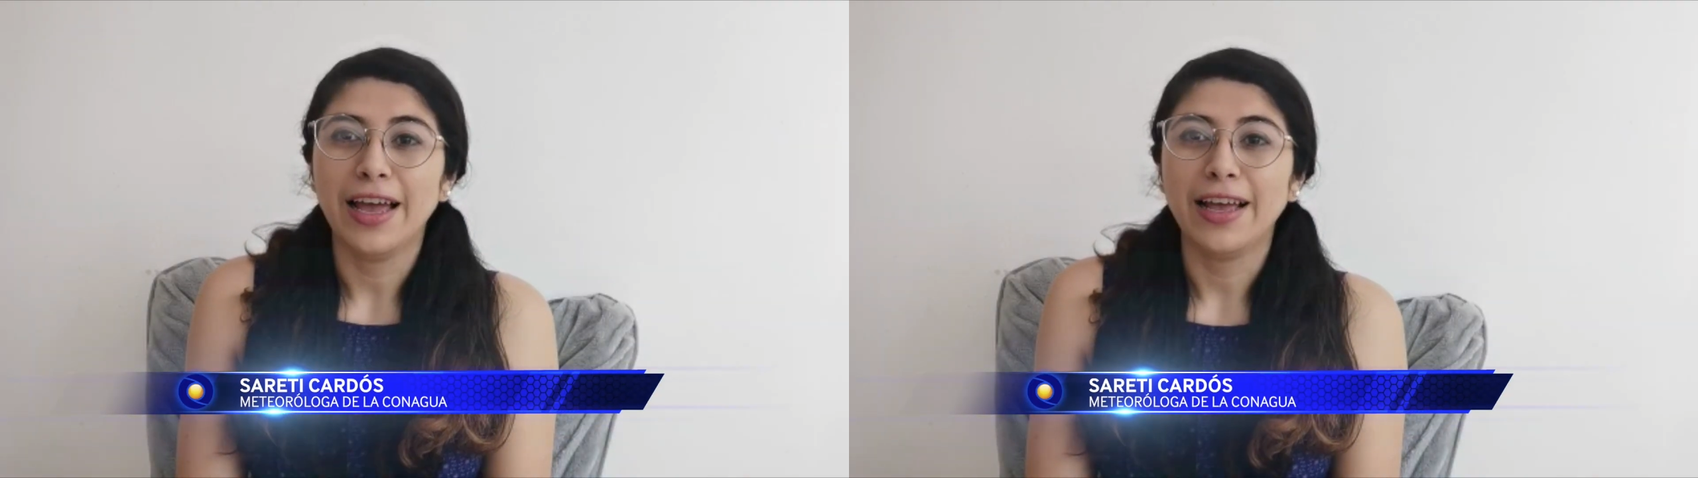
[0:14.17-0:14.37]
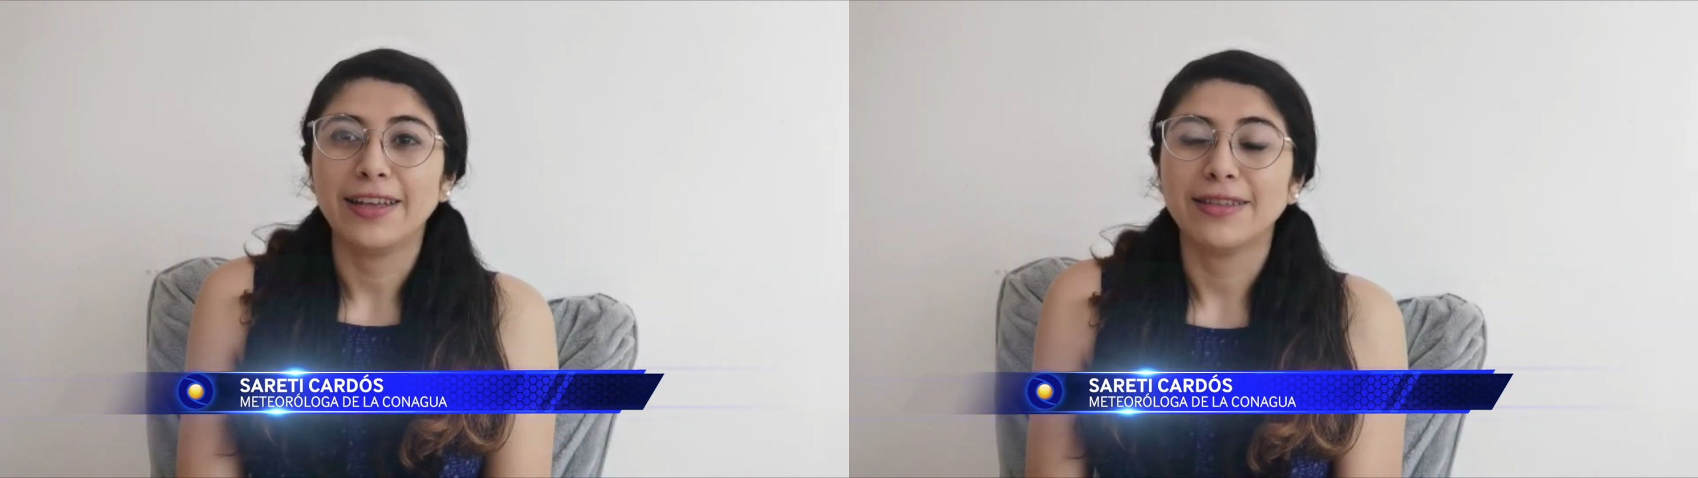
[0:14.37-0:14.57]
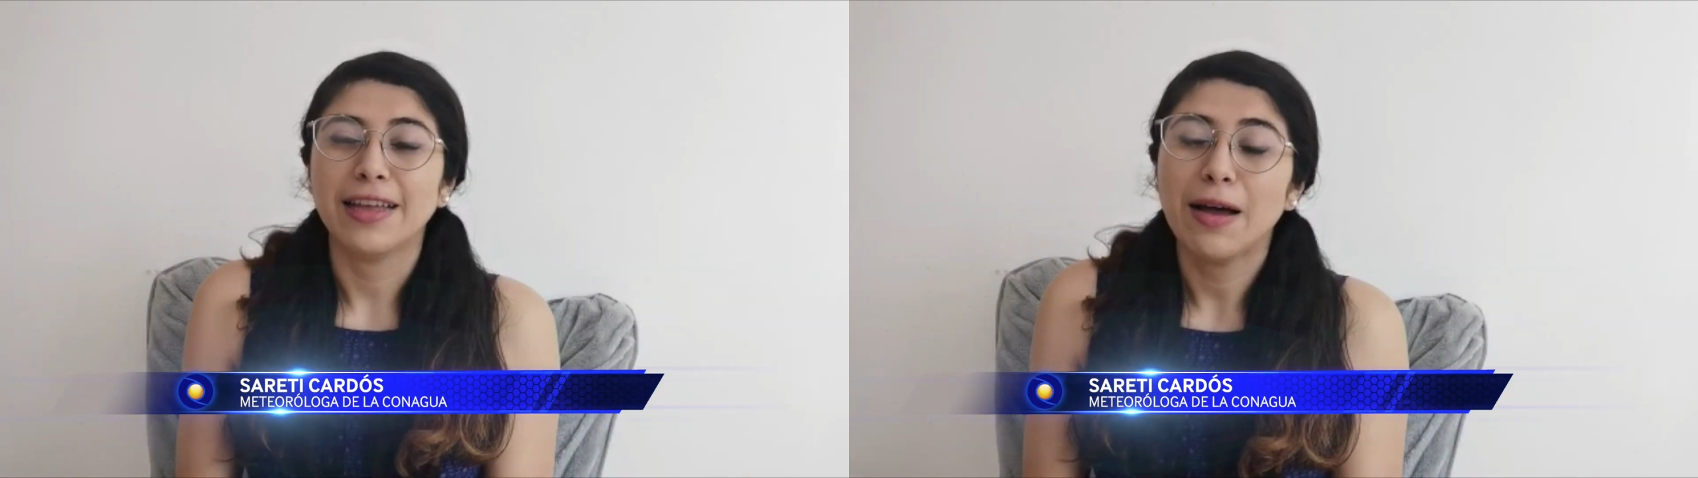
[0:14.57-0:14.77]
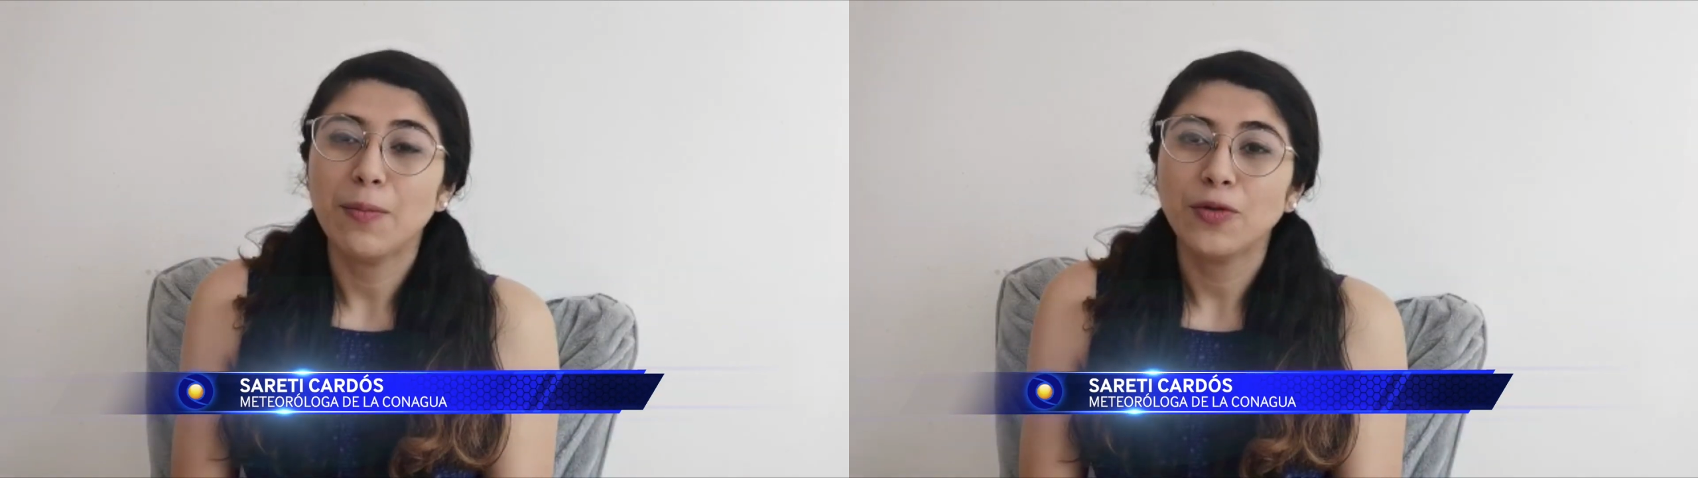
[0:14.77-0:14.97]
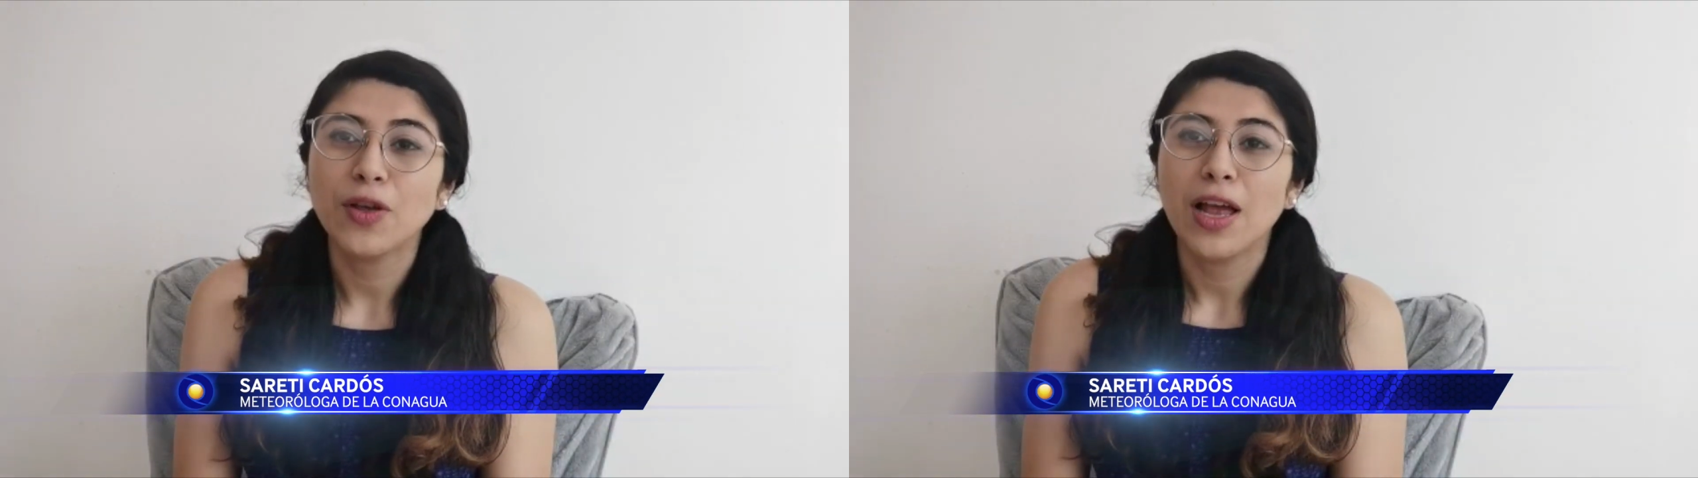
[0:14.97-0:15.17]
eh,
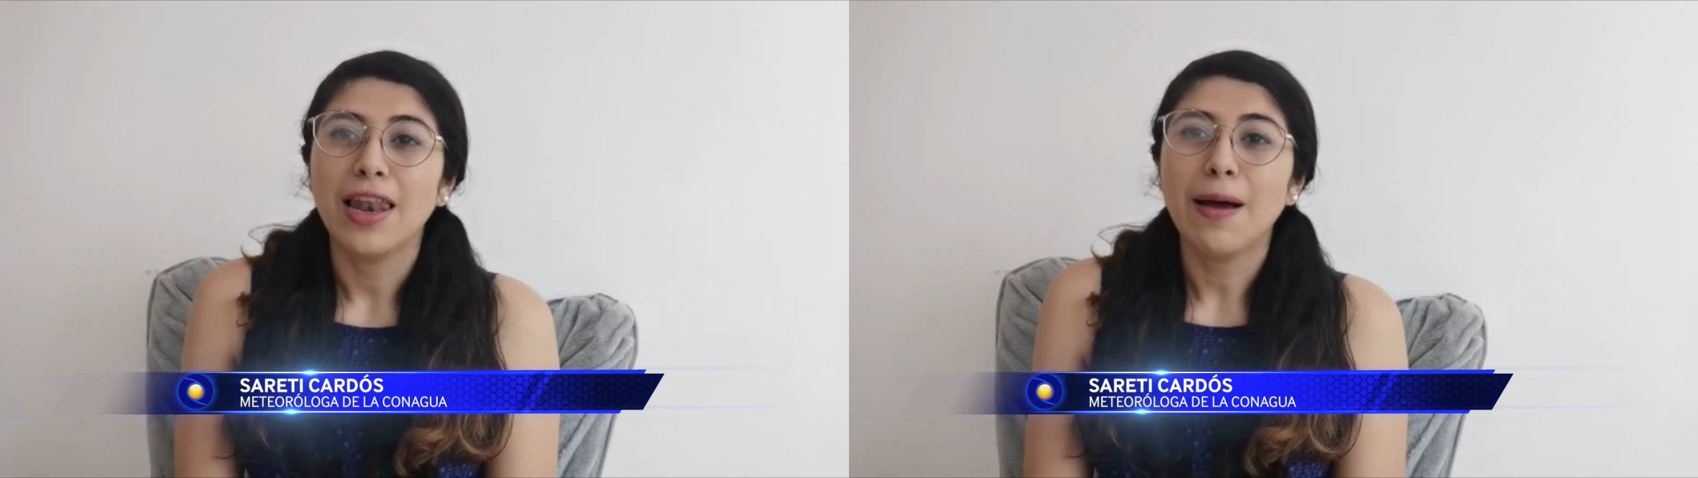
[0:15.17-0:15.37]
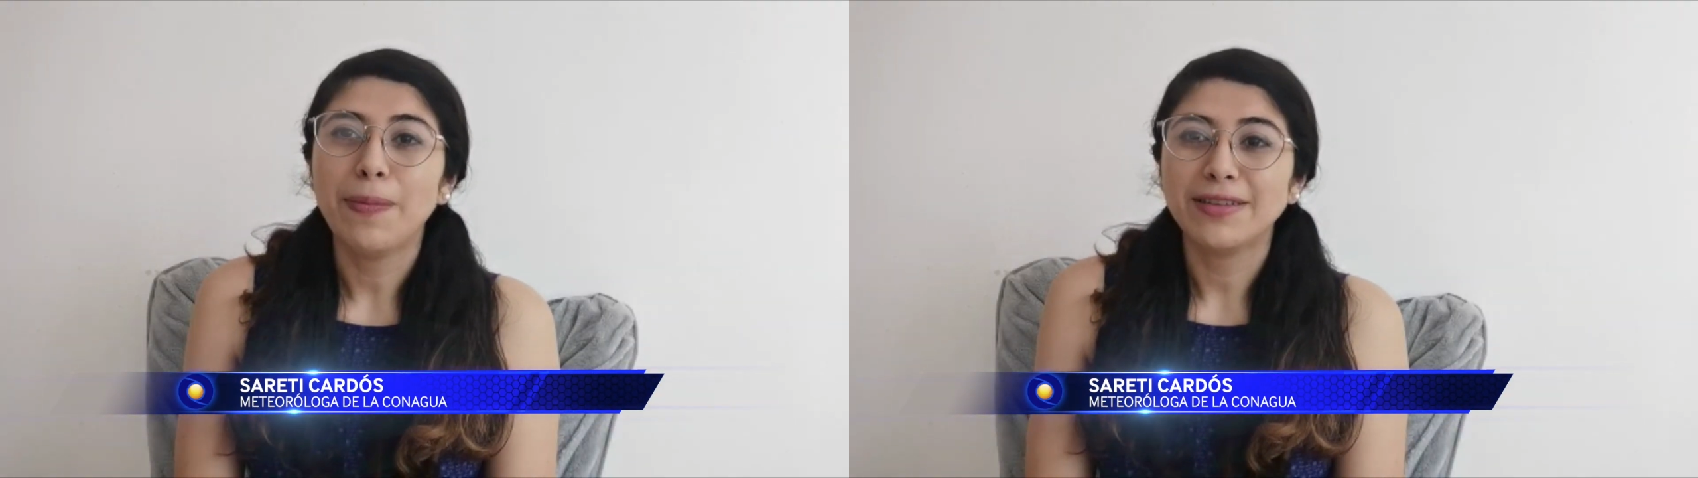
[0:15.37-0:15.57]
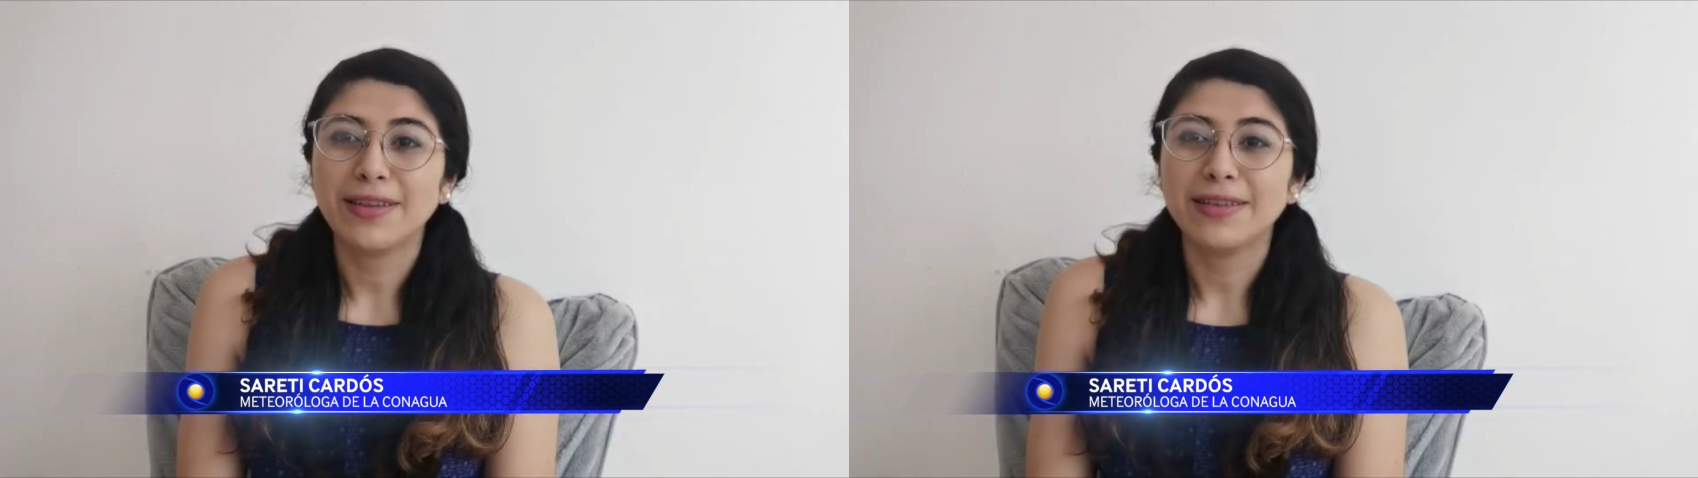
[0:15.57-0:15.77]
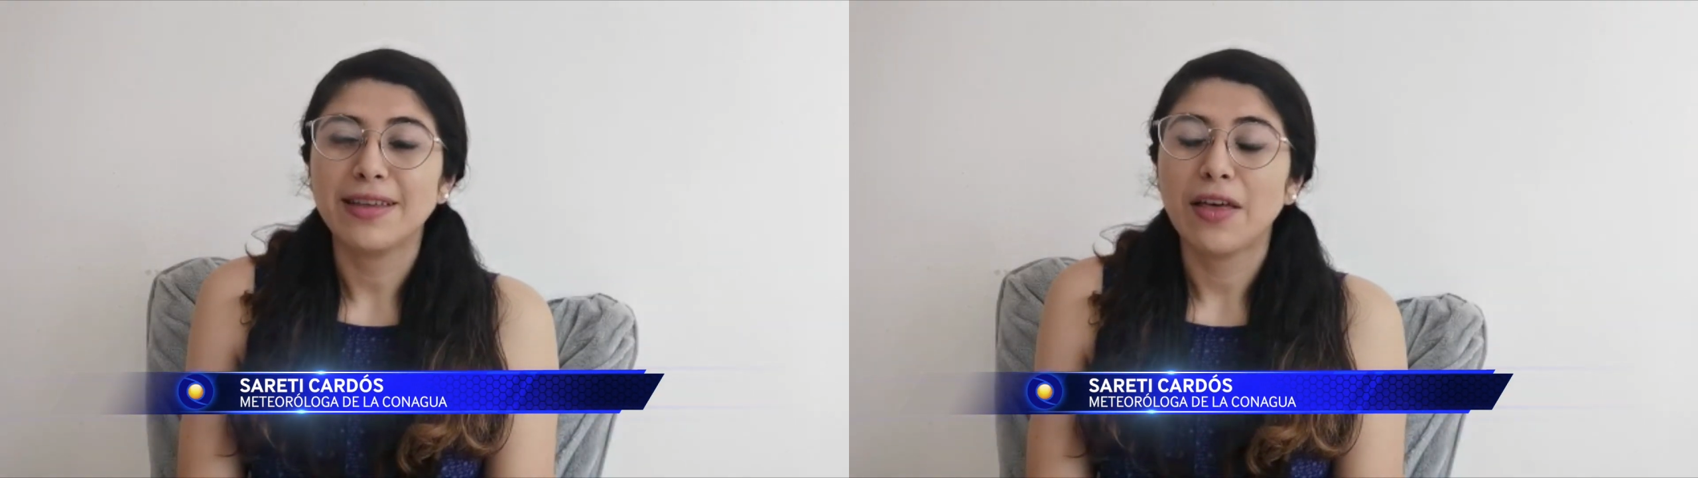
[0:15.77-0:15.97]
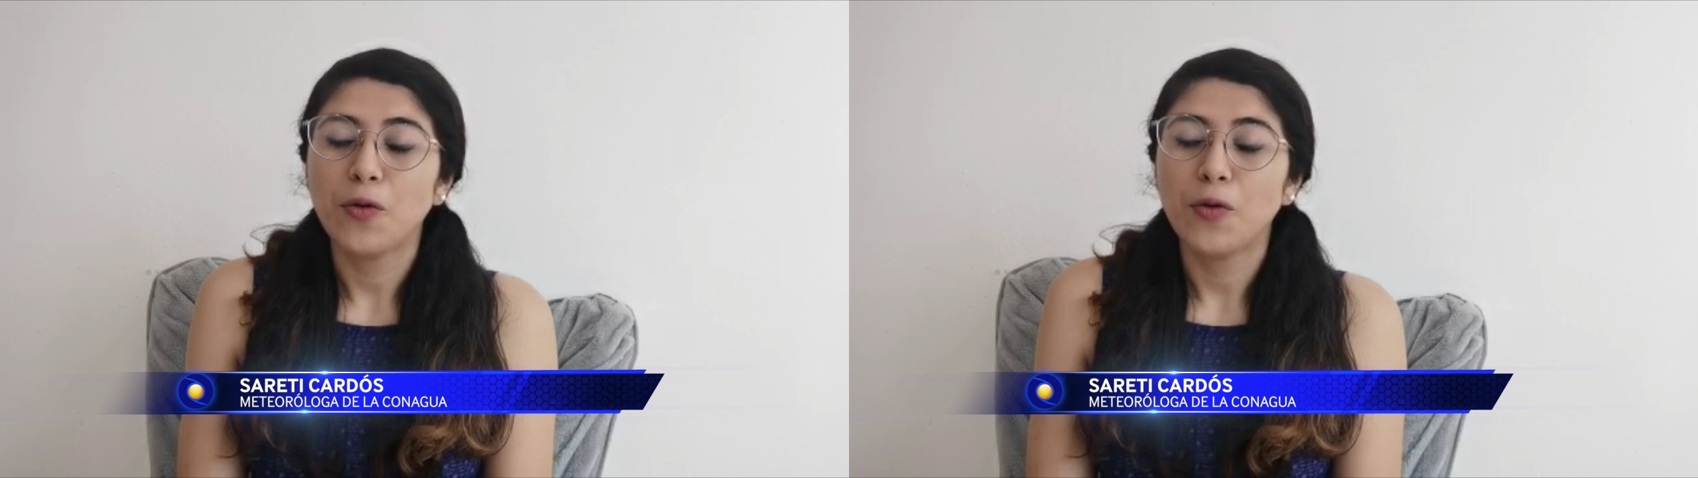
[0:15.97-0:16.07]
tengamos la presencia